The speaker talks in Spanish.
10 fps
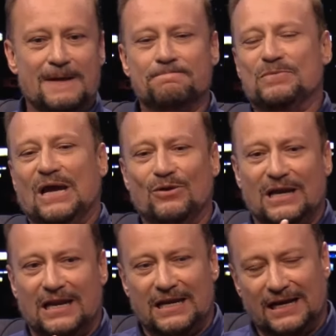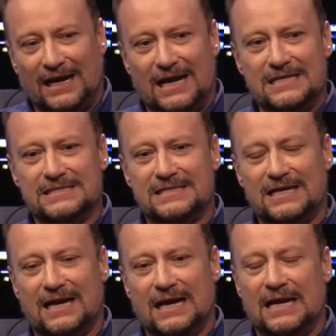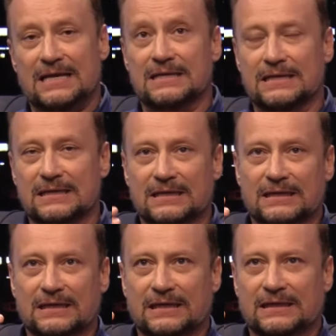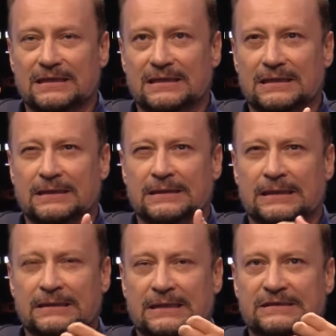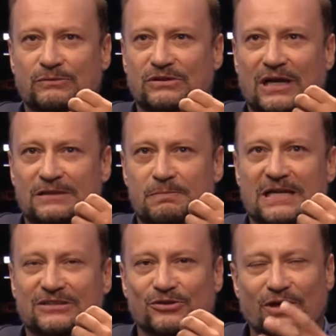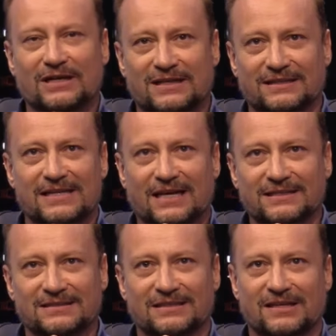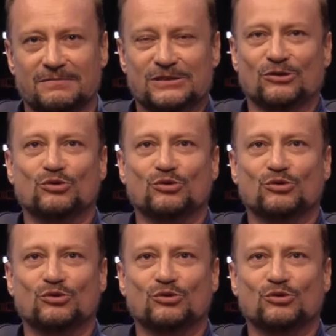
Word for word: Ya no hay la elegancia, el eh, la situación aspiracional que tenía antes la televisión.